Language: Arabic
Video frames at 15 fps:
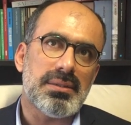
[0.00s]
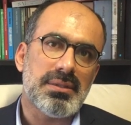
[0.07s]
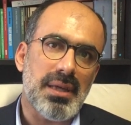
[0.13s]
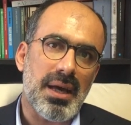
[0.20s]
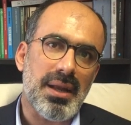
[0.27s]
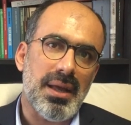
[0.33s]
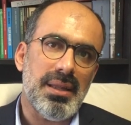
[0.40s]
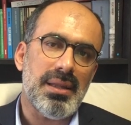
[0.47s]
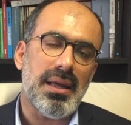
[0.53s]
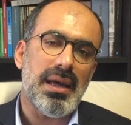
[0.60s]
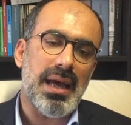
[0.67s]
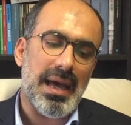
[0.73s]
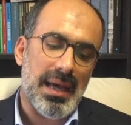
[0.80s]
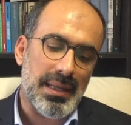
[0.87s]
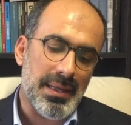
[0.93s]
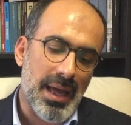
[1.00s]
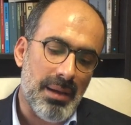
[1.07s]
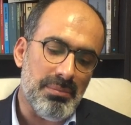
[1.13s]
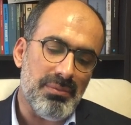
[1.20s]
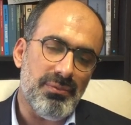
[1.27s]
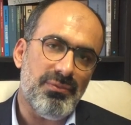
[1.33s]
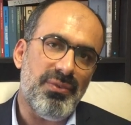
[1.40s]
صار آه،
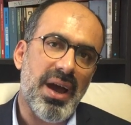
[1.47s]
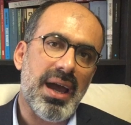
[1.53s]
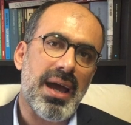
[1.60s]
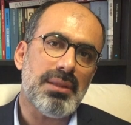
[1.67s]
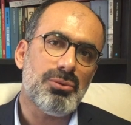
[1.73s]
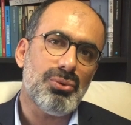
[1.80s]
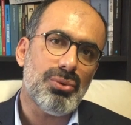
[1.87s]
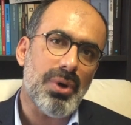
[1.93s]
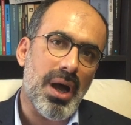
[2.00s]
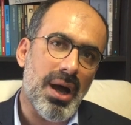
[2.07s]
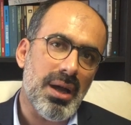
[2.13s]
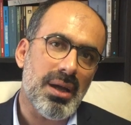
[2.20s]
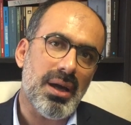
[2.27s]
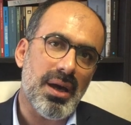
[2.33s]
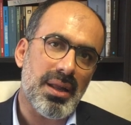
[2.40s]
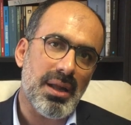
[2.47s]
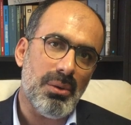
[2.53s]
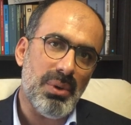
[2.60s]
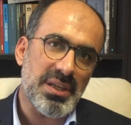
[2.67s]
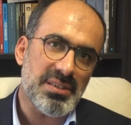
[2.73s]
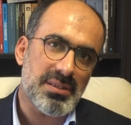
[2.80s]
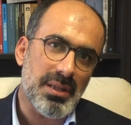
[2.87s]
نعم فقدوا أنقرة
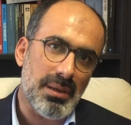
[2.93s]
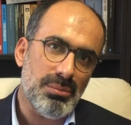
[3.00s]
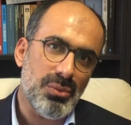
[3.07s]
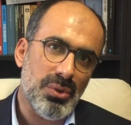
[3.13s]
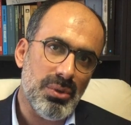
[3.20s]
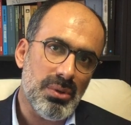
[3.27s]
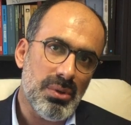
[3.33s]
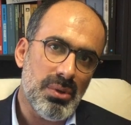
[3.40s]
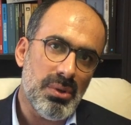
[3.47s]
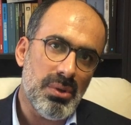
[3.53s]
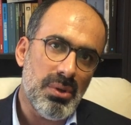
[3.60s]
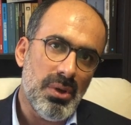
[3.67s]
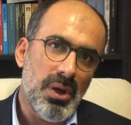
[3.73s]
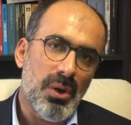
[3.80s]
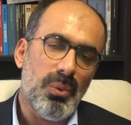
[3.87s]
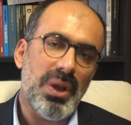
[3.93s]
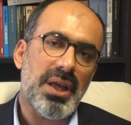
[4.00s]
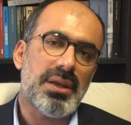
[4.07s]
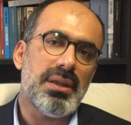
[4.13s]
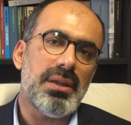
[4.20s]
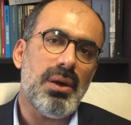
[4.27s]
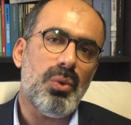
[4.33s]
وإسطنبول
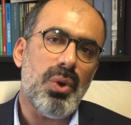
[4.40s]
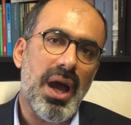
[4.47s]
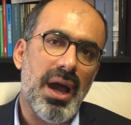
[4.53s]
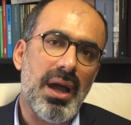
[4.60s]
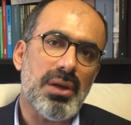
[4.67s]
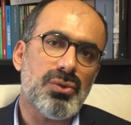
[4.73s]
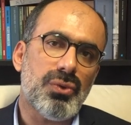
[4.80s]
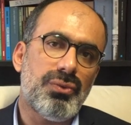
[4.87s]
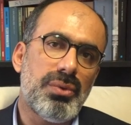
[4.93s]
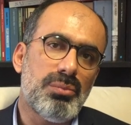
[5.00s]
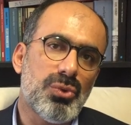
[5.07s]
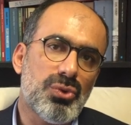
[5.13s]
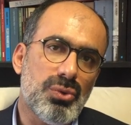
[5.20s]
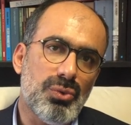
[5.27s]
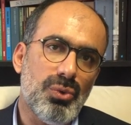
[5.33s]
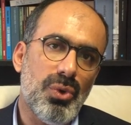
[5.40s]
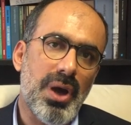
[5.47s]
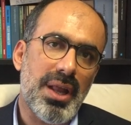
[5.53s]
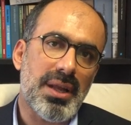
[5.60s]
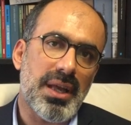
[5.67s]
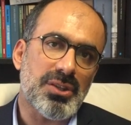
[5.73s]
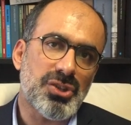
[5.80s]
ولكنه أخذوا في مدن
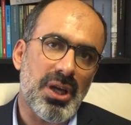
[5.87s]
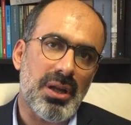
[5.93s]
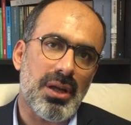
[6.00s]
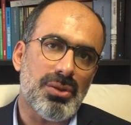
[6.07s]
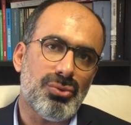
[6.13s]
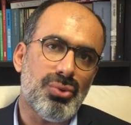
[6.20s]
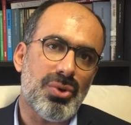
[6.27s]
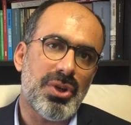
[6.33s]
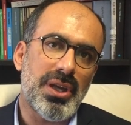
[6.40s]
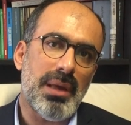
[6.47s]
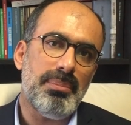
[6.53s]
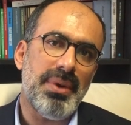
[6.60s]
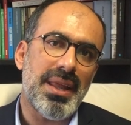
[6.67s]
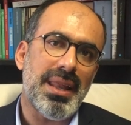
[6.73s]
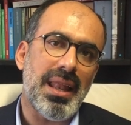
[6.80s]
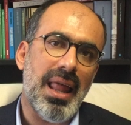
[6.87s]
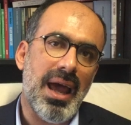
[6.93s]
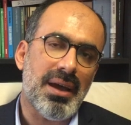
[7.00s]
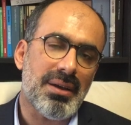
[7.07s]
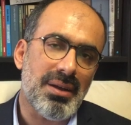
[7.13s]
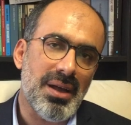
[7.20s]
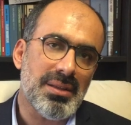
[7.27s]
أخرى كشرق تركيا بين
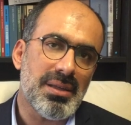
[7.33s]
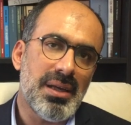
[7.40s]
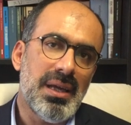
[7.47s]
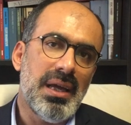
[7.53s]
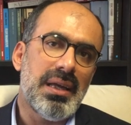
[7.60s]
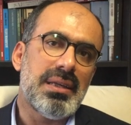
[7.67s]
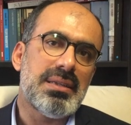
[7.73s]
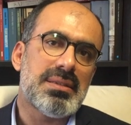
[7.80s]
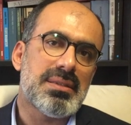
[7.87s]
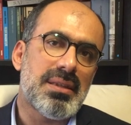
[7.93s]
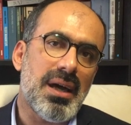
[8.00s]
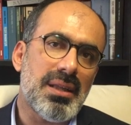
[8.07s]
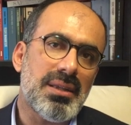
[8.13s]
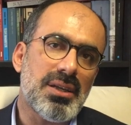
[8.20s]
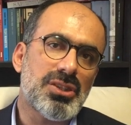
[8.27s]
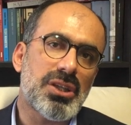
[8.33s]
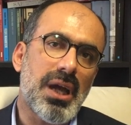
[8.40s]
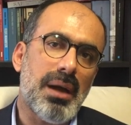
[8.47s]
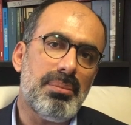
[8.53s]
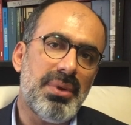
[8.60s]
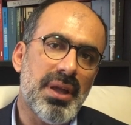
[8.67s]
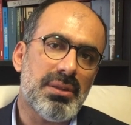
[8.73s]
الأكراد ازداد
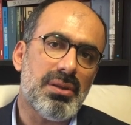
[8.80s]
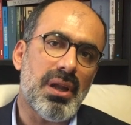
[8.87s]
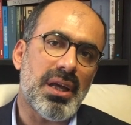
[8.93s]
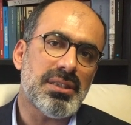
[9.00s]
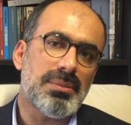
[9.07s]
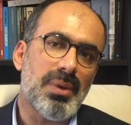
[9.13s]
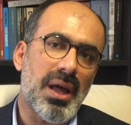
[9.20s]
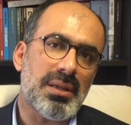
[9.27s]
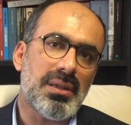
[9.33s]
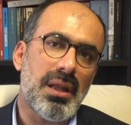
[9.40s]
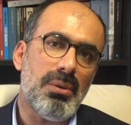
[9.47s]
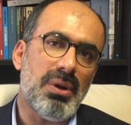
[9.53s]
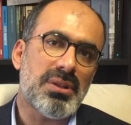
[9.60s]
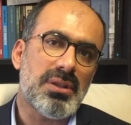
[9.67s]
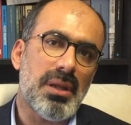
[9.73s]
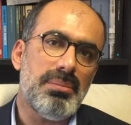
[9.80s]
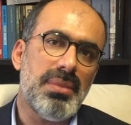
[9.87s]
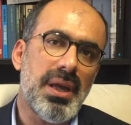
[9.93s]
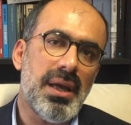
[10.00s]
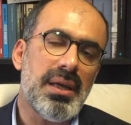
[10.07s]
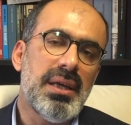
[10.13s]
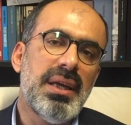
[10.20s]
شعبية الحزب العدالة
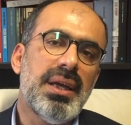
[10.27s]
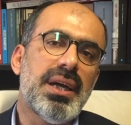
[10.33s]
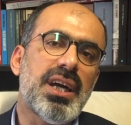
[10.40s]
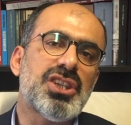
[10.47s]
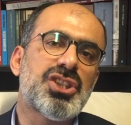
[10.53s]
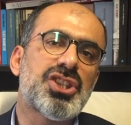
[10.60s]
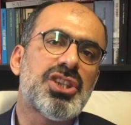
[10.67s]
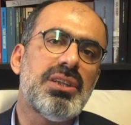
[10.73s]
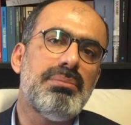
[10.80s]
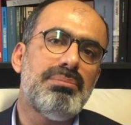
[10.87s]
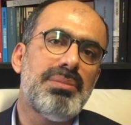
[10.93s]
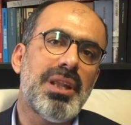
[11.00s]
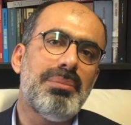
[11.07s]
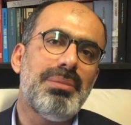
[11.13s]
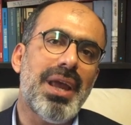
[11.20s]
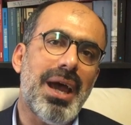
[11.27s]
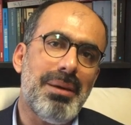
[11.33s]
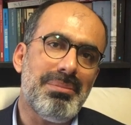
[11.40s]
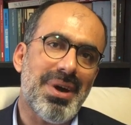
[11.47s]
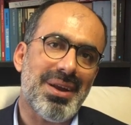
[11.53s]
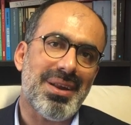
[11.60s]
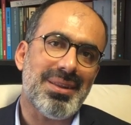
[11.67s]
والتنمية 20%
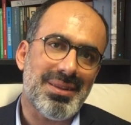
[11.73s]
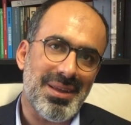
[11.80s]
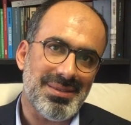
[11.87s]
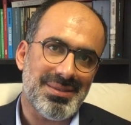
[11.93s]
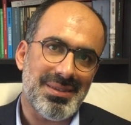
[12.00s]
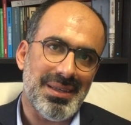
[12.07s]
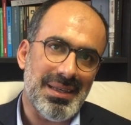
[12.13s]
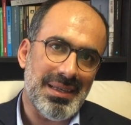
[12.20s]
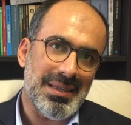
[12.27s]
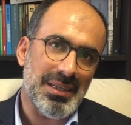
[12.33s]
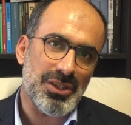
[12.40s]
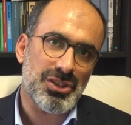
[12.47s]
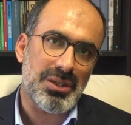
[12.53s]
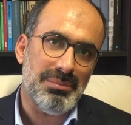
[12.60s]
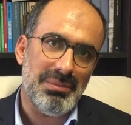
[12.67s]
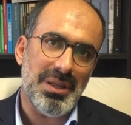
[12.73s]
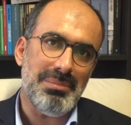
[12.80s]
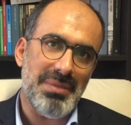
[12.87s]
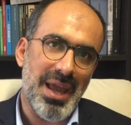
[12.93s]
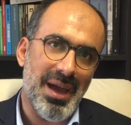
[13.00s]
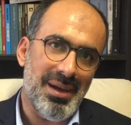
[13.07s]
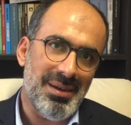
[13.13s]
مرة 20%
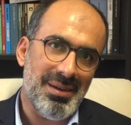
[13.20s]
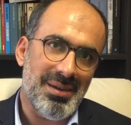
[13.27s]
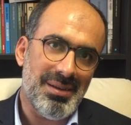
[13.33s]
آه،